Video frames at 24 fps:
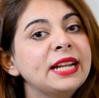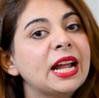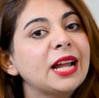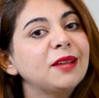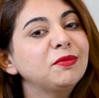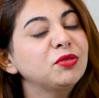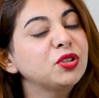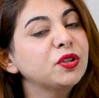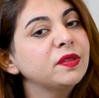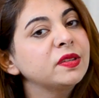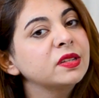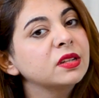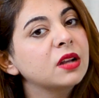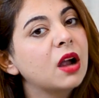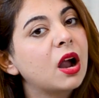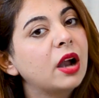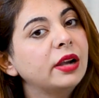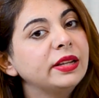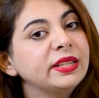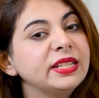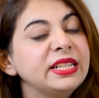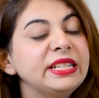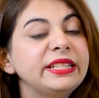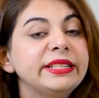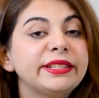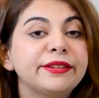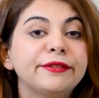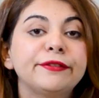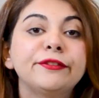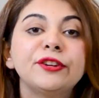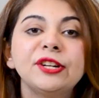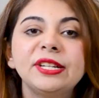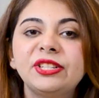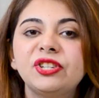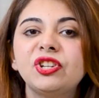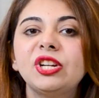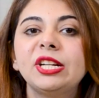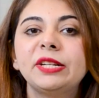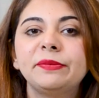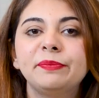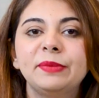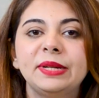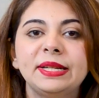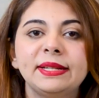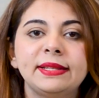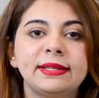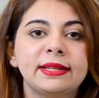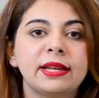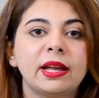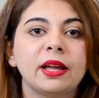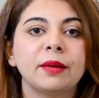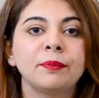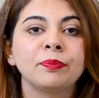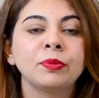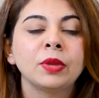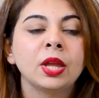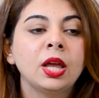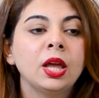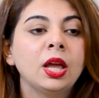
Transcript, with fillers: टाइप्स ऑफ स्कार्स की डिफरेंट ट्रीटमेंट्स हैं